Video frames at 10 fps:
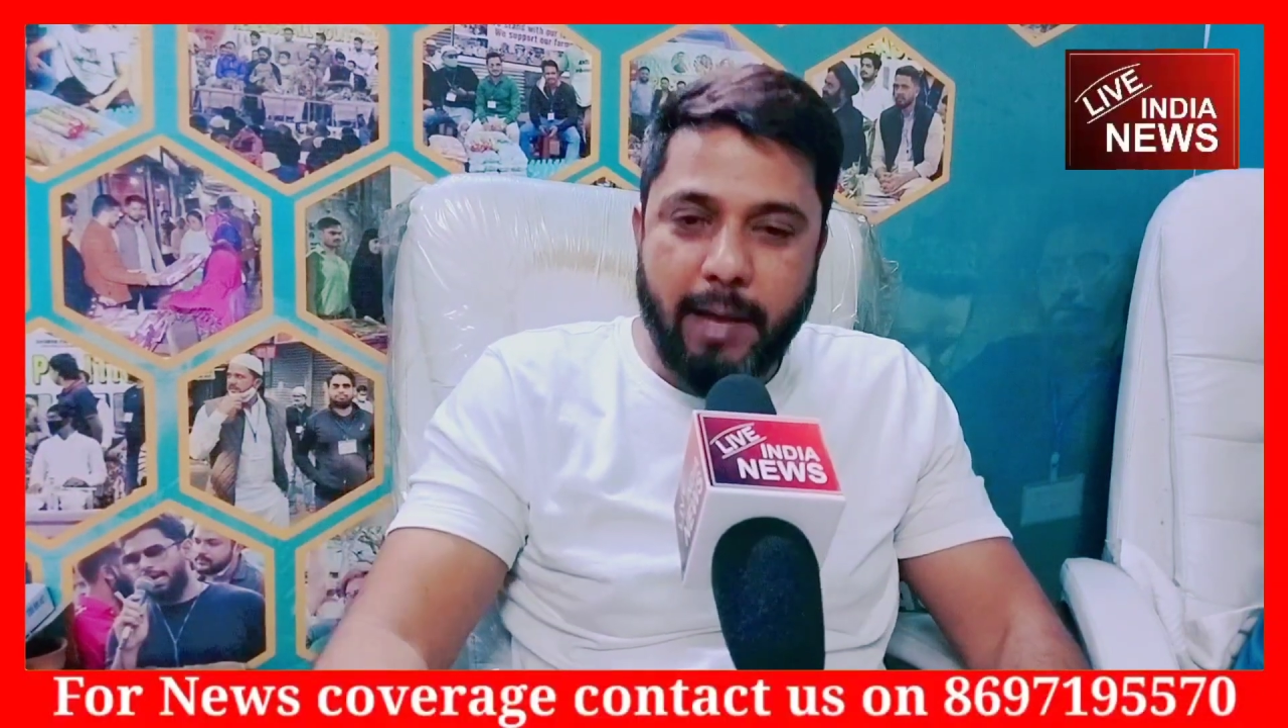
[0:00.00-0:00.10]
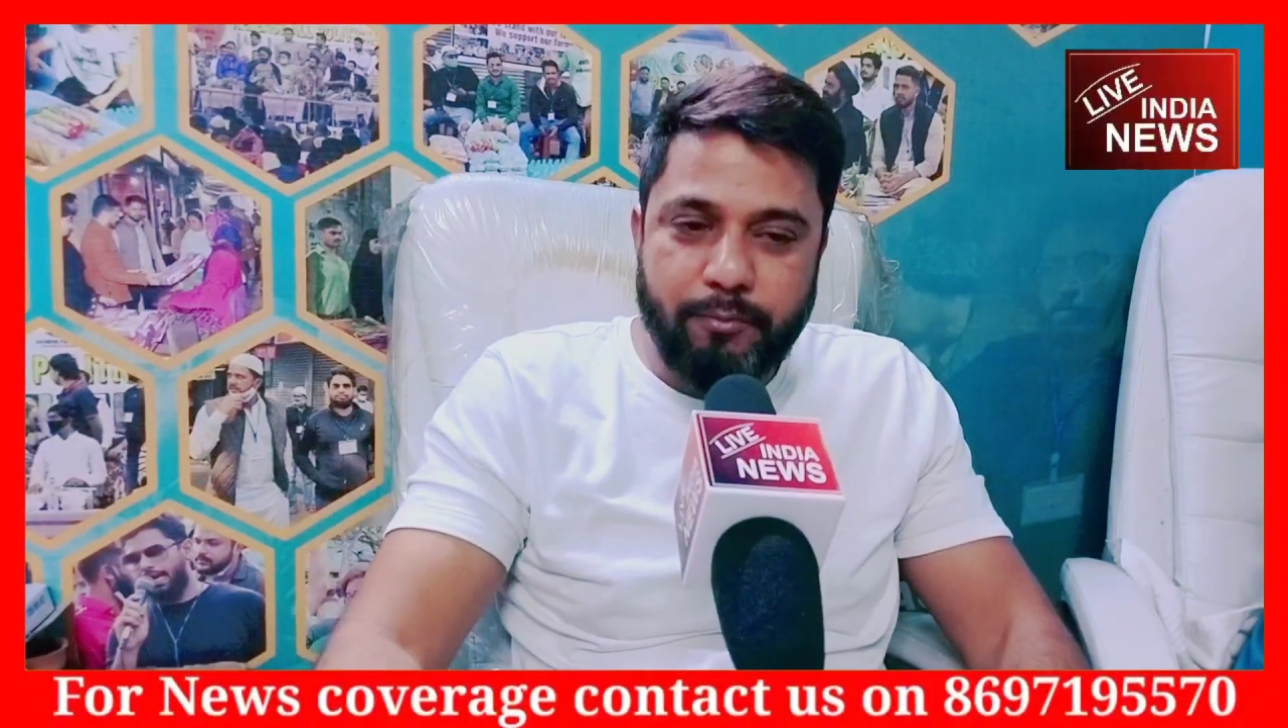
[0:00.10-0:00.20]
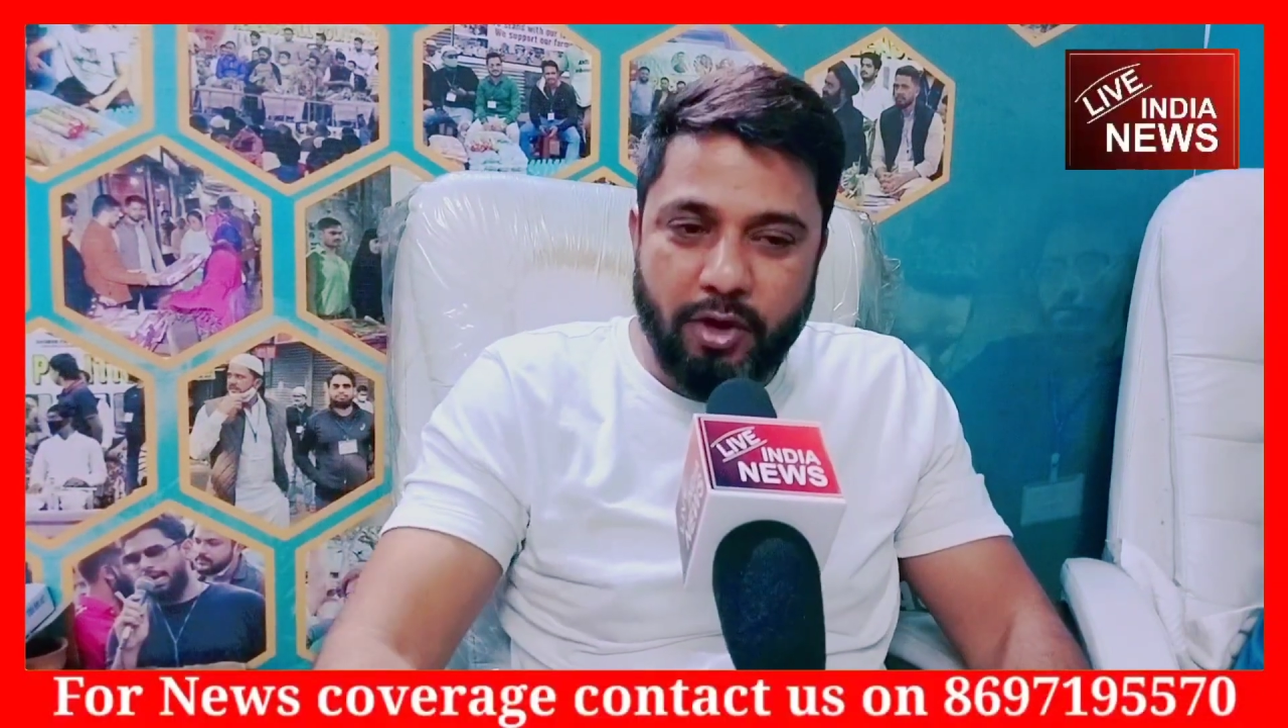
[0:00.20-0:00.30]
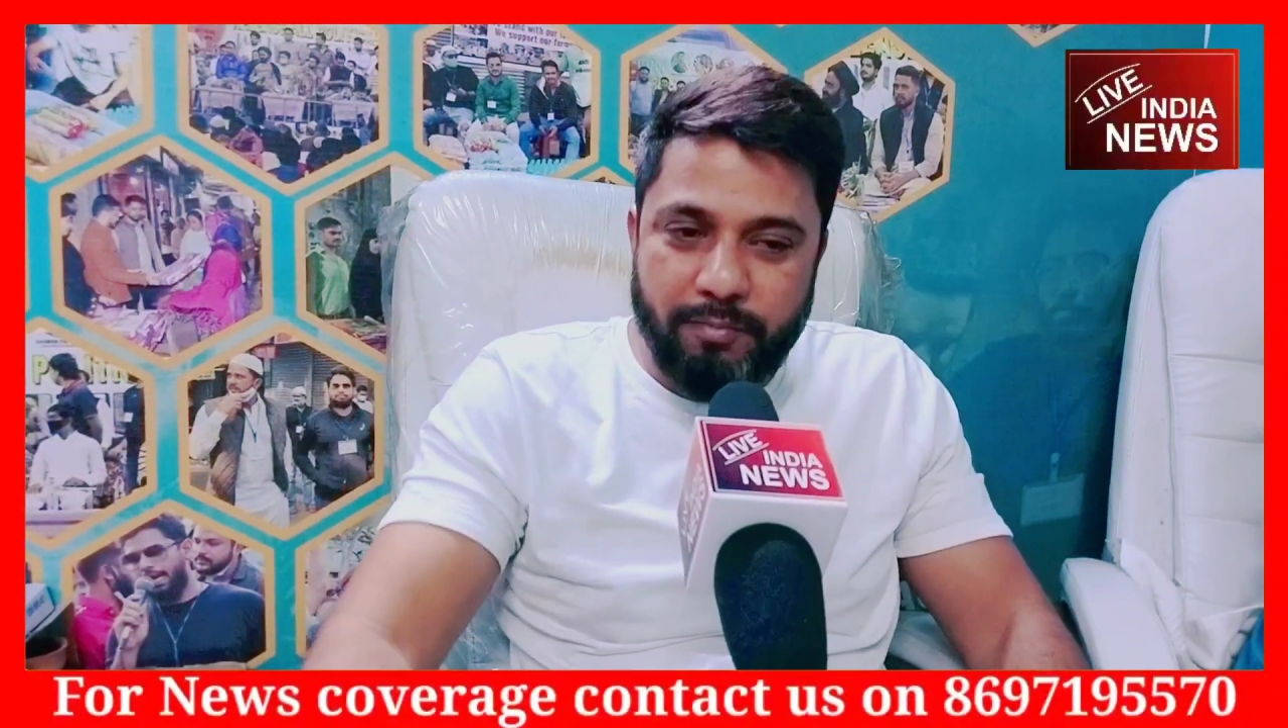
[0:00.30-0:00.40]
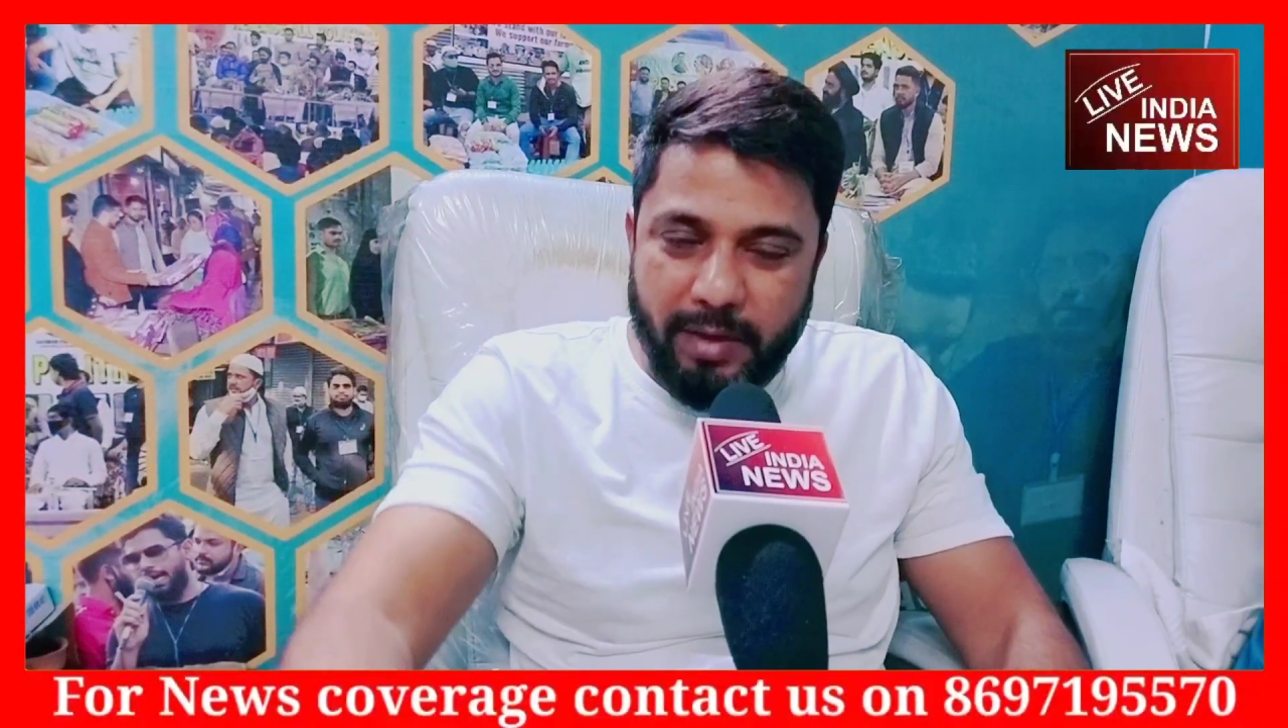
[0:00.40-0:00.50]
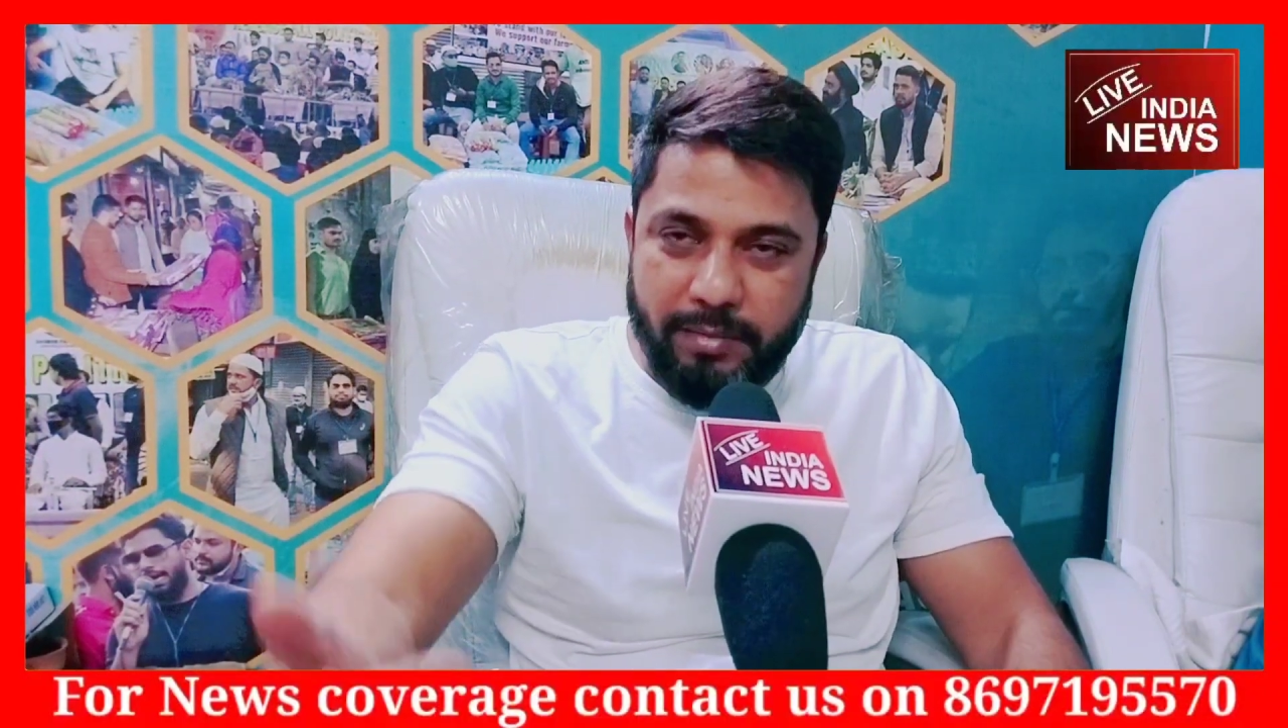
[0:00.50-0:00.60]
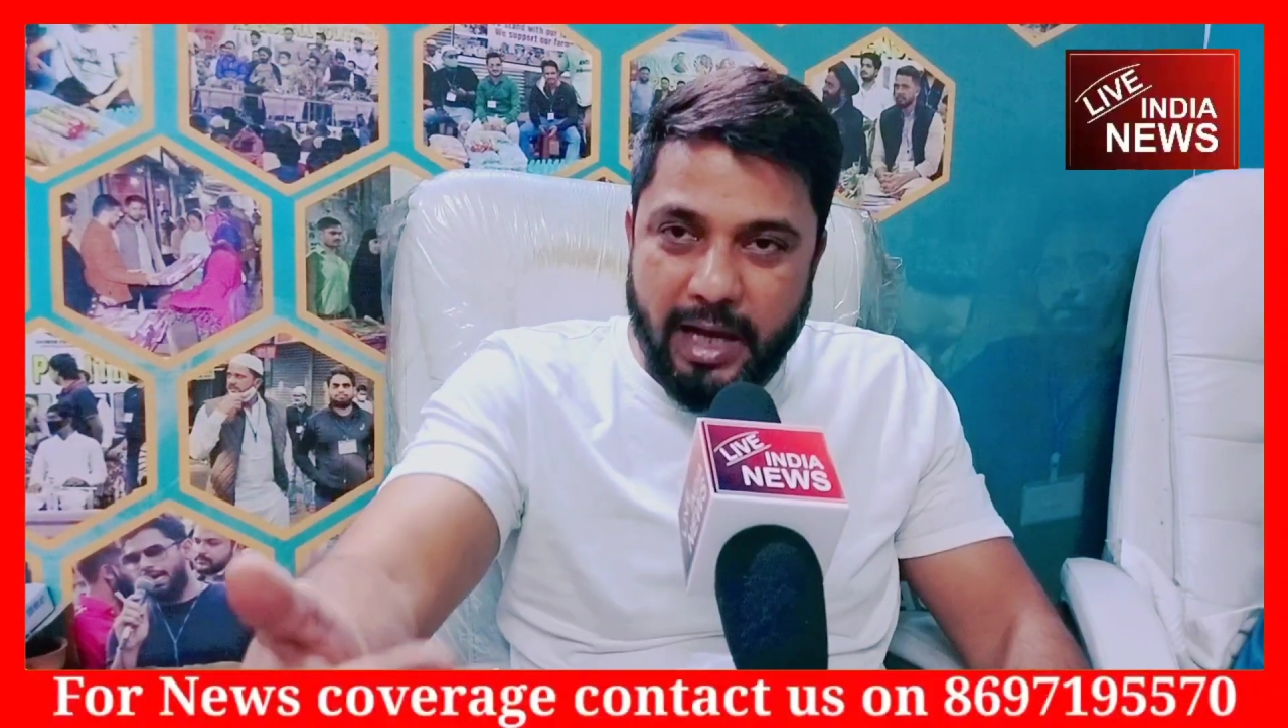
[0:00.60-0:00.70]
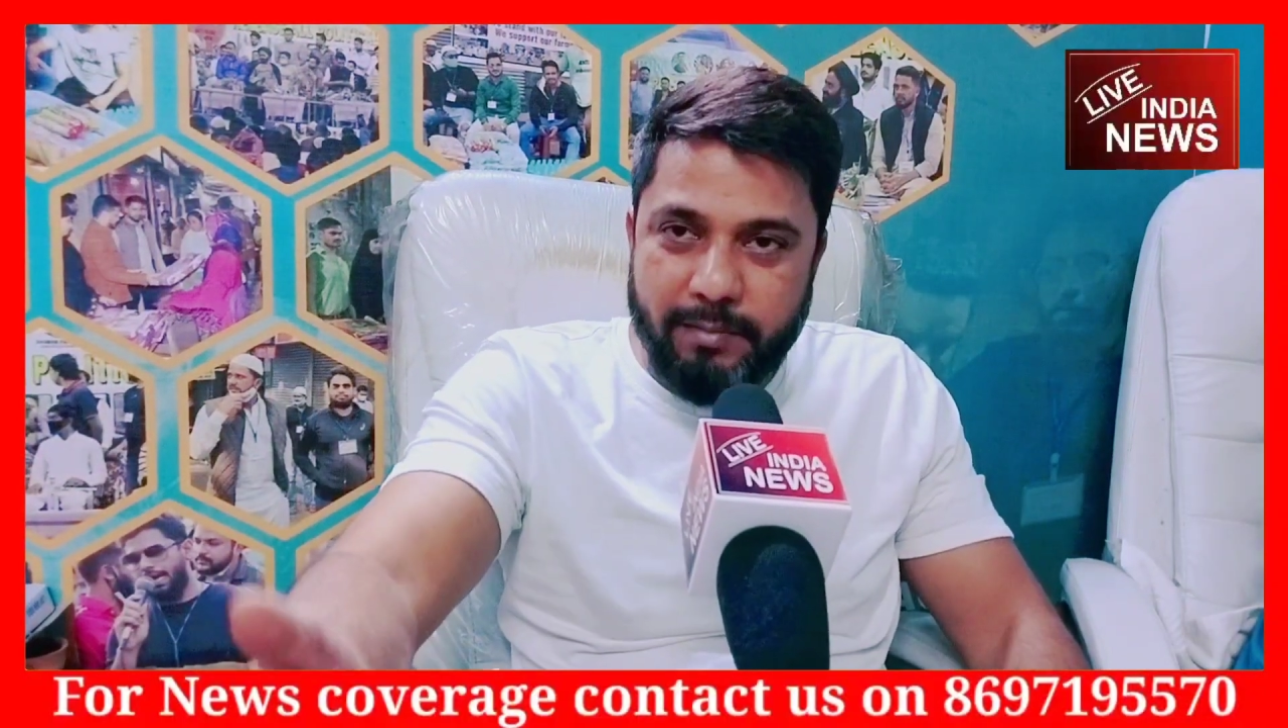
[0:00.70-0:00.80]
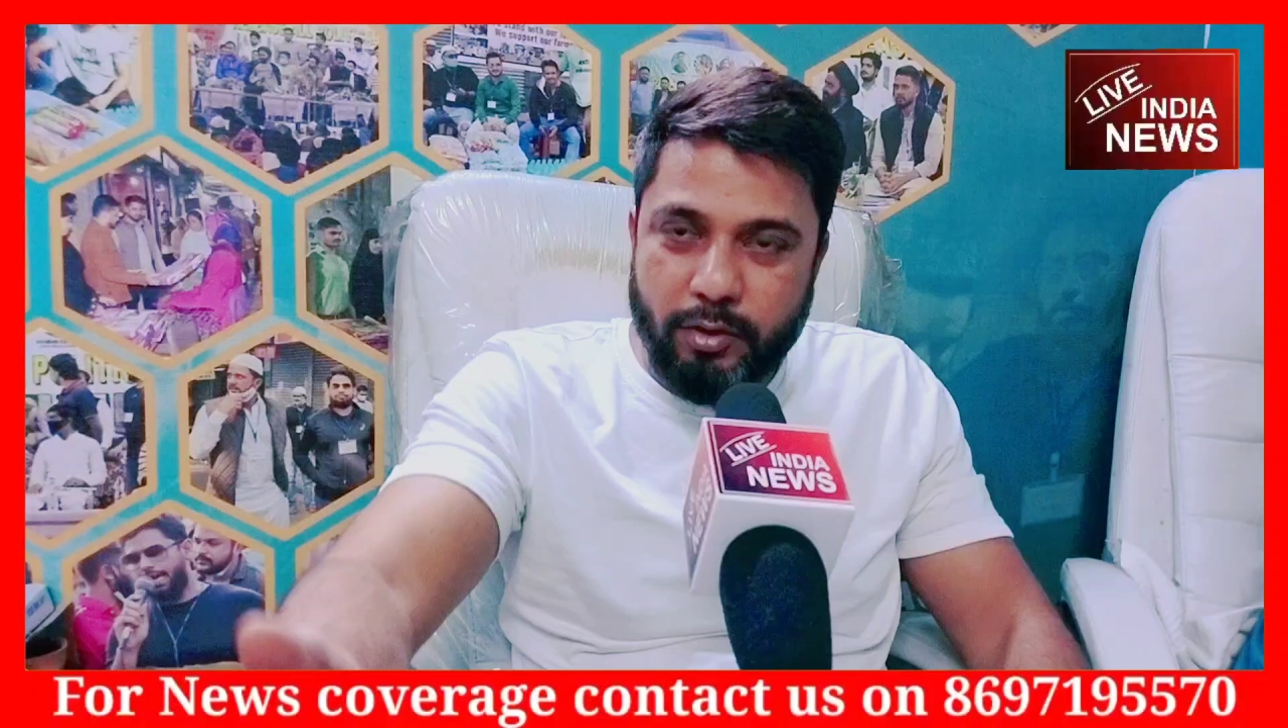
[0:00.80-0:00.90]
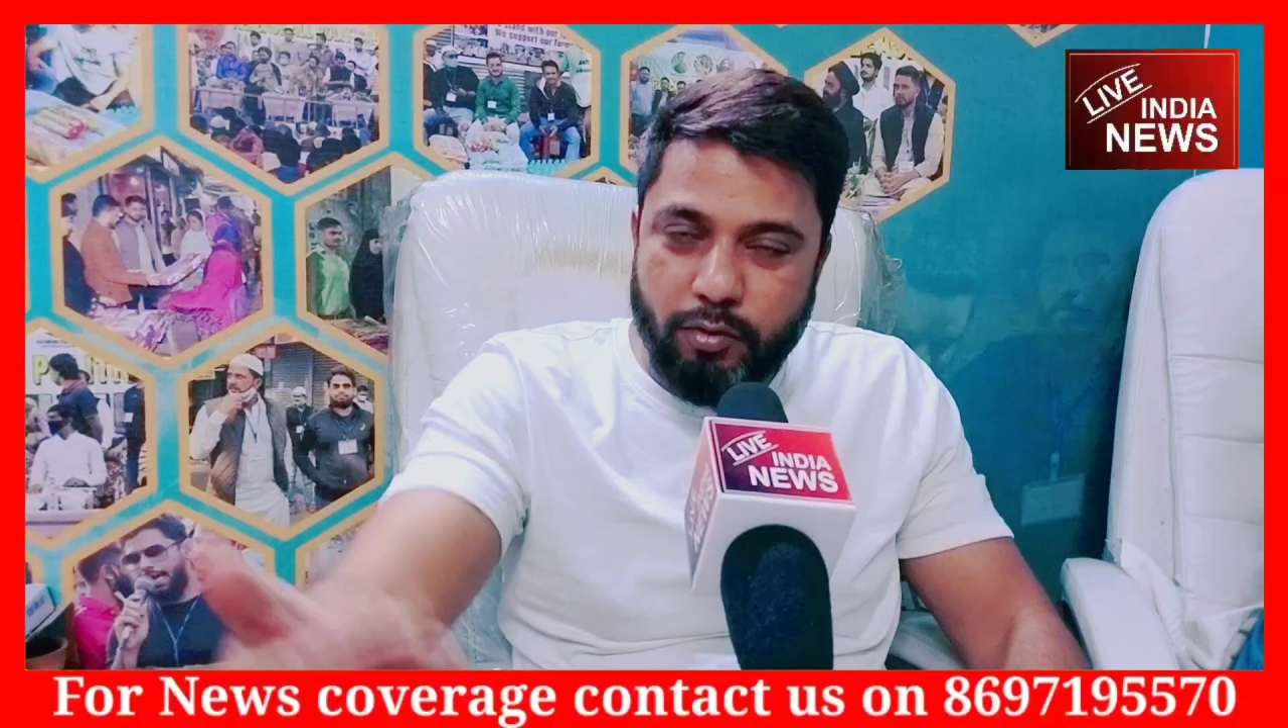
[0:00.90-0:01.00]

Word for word: आप तो अपना बयान